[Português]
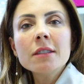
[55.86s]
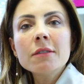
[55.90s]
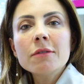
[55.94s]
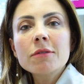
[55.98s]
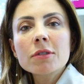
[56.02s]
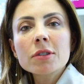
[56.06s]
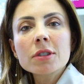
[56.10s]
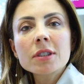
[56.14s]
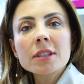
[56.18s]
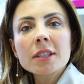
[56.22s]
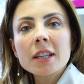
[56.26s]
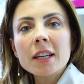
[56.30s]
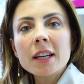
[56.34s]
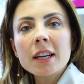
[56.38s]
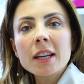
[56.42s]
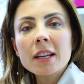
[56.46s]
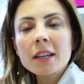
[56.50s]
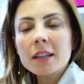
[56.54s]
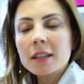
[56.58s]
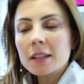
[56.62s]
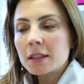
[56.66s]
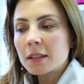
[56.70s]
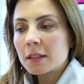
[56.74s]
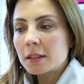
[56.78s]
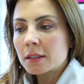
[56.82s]
e você
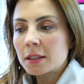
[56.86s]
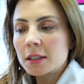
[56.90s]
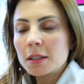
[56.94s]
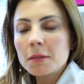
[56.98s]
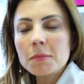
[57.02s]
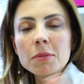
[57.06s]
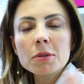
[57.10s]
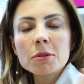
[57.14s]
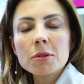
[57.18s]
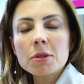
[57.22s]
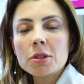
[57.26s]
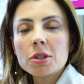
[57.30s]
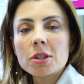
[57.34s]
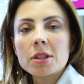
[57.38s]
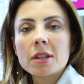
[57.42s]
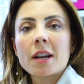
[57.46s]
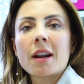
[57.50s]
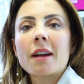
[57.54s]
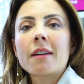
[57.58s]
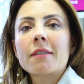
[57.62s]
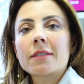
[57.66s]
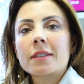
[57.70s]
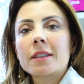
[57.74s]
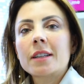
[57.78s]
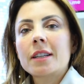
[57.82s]
simplesmente
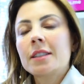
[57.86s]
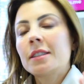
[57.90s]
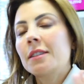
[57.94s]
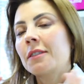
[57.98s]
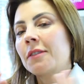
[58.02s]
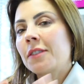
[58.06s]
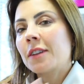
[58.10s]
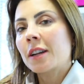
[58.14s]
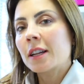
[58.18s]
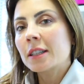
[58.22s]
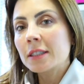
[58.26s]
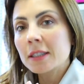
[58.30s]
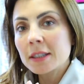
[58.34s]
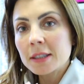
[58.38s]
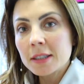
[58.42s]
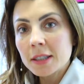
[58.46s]
trava. Essa frase é a